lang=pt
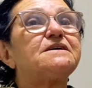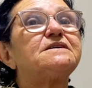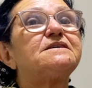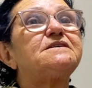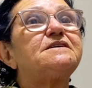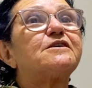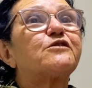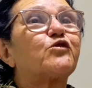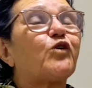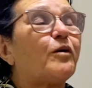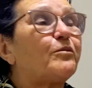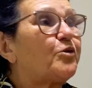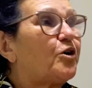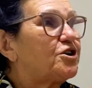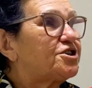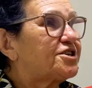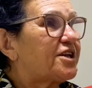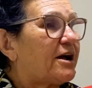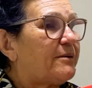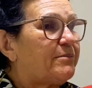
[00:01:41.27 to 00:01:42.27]
E como
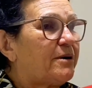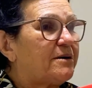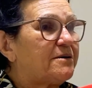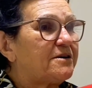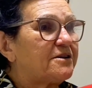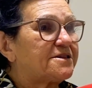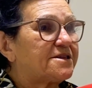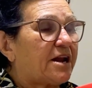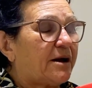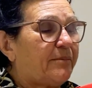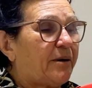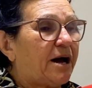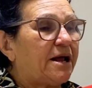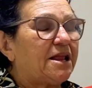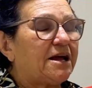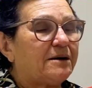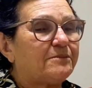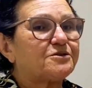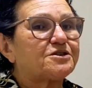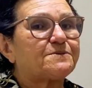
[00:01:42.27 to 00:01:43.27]
nós traba
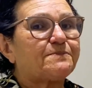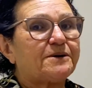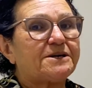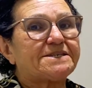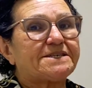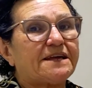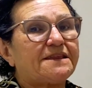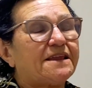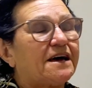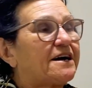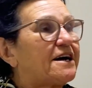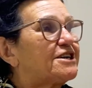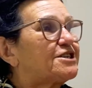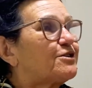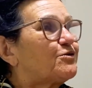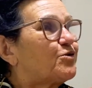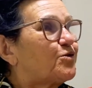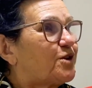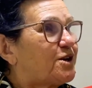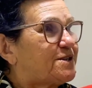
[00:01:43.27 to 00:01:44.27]
trabalhamos pensando na
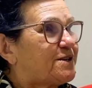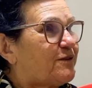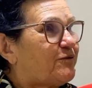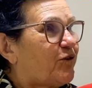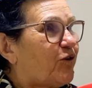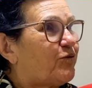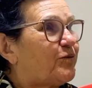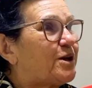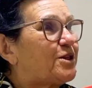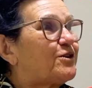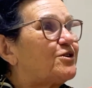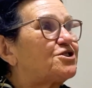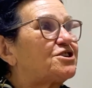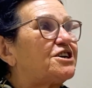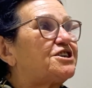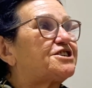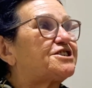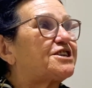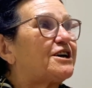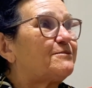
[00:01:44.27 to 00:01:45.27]
questão do desenvolvimento, nós
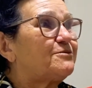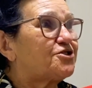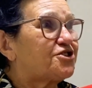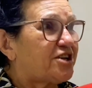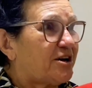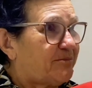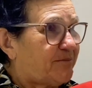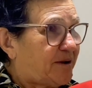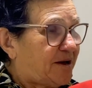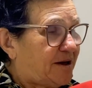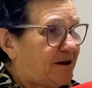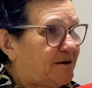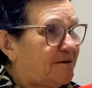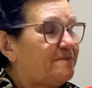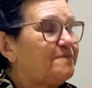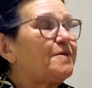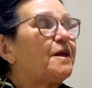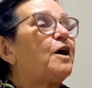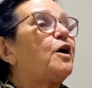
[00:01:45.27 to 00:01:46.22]
já estamos também